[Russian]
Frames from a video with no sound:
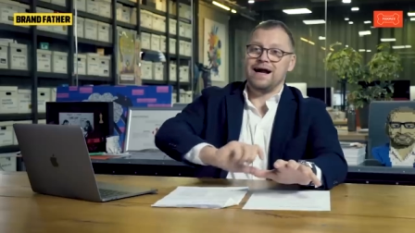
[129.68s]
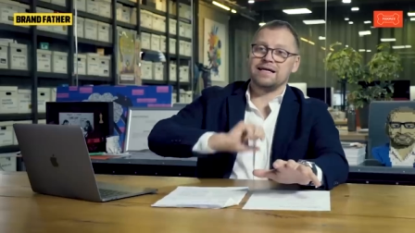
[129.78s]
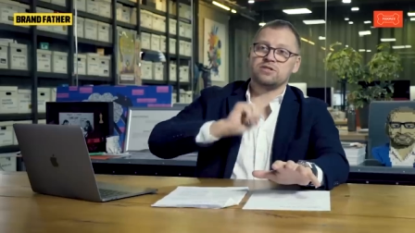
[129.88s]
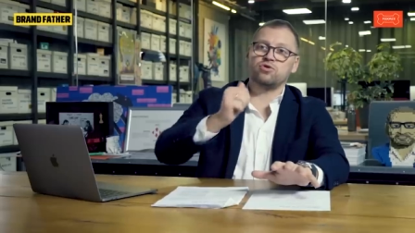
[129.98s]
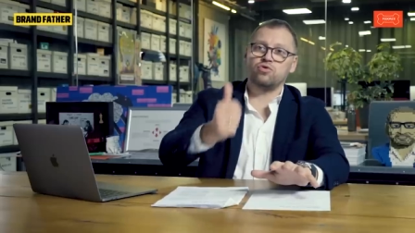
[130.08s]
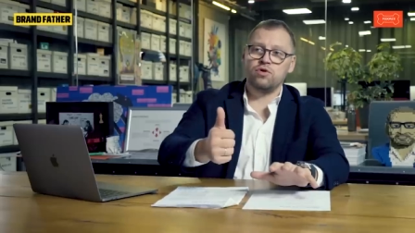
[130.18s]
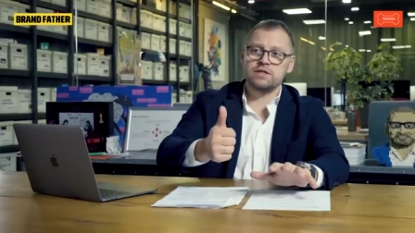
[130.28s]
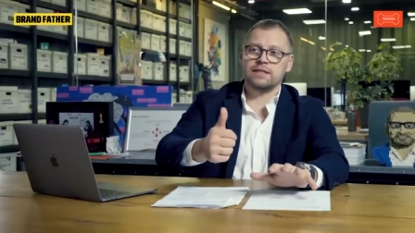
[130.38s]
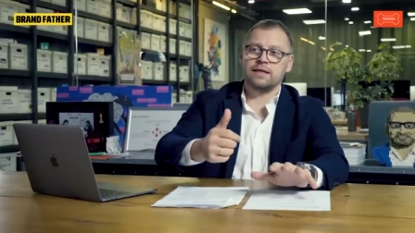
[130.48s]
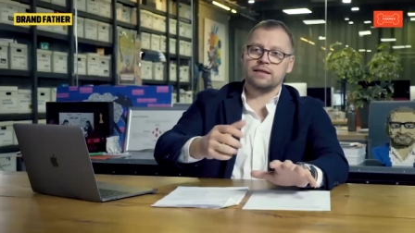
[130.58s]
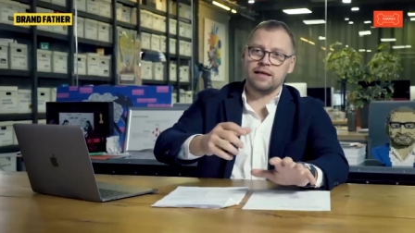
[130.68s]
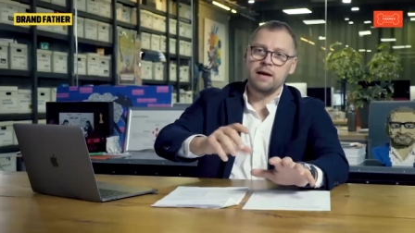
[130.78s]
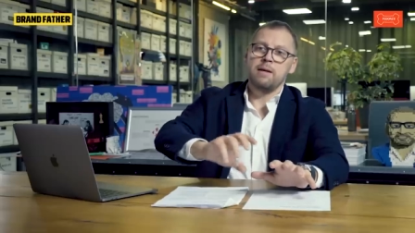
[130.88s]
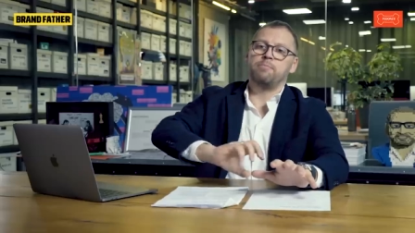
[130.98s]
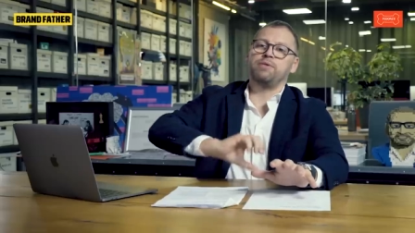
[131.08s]
а с другой стороны
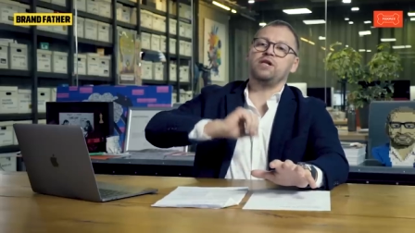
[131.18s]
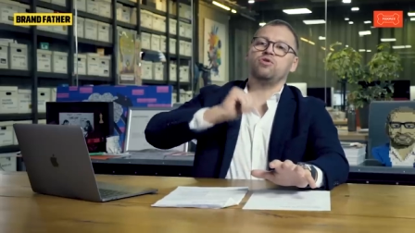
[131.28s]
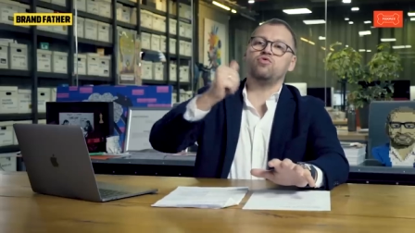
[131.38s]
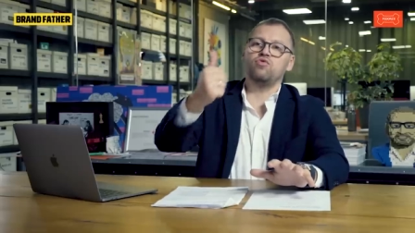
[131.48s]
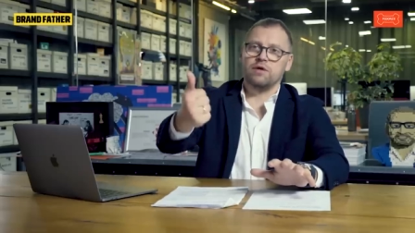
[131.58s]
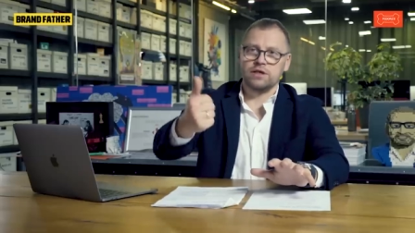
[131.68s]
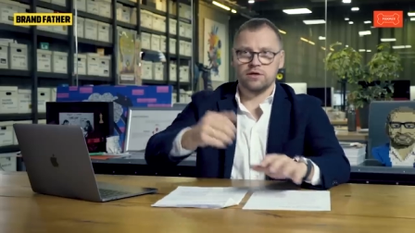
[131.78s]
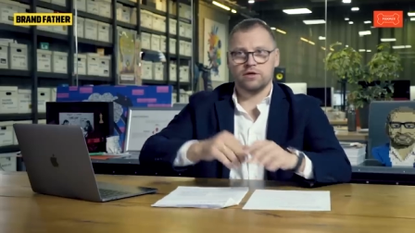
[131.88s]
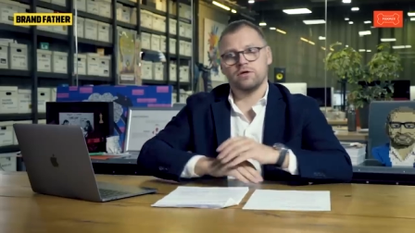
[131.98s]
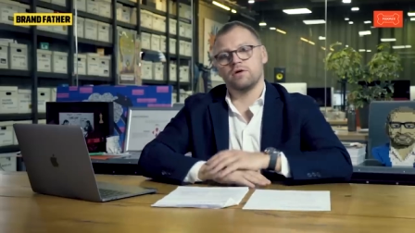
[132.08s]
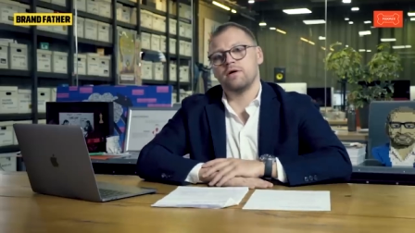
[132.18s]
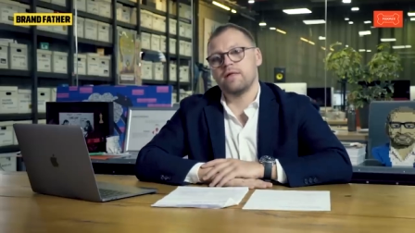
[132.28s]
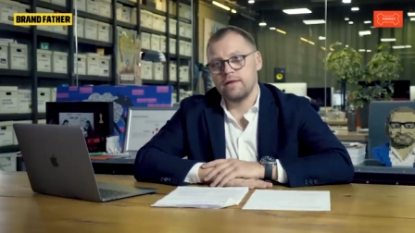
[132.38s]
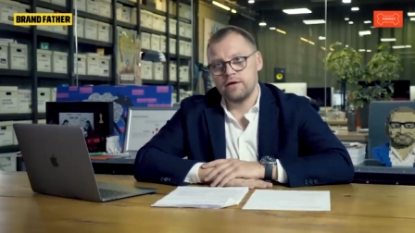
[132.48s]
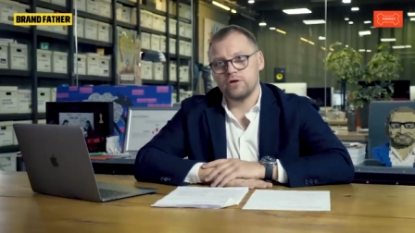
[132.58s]
придумать,
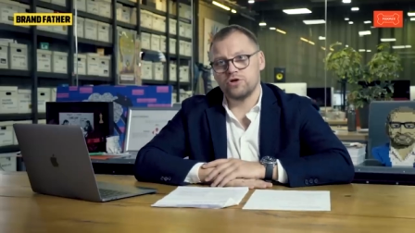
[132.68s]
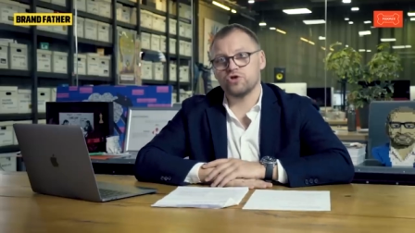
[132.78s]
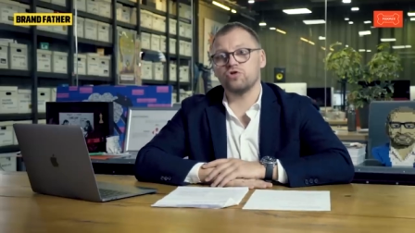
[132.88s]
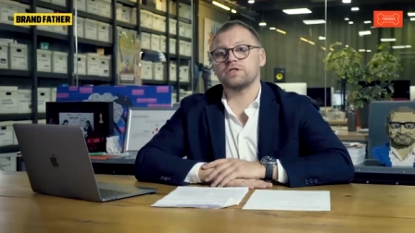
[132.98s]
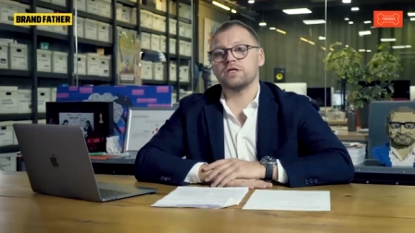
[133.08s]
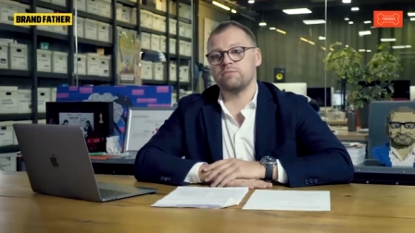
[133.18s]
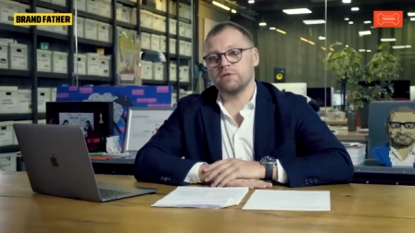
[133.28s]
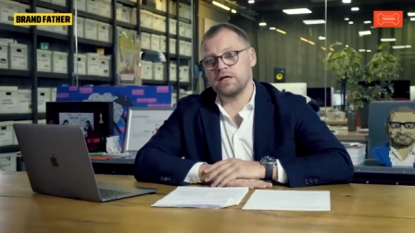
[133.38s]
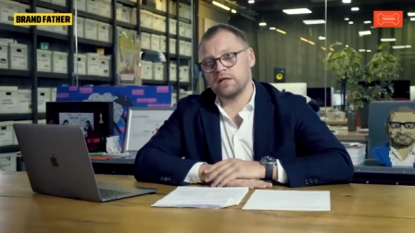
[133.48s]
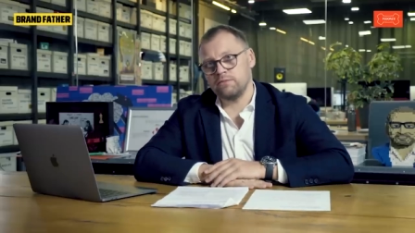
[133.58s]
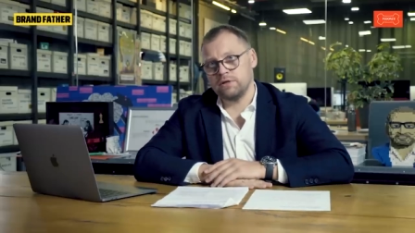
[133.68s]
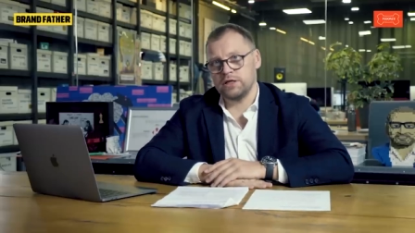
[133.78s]
что с этими данными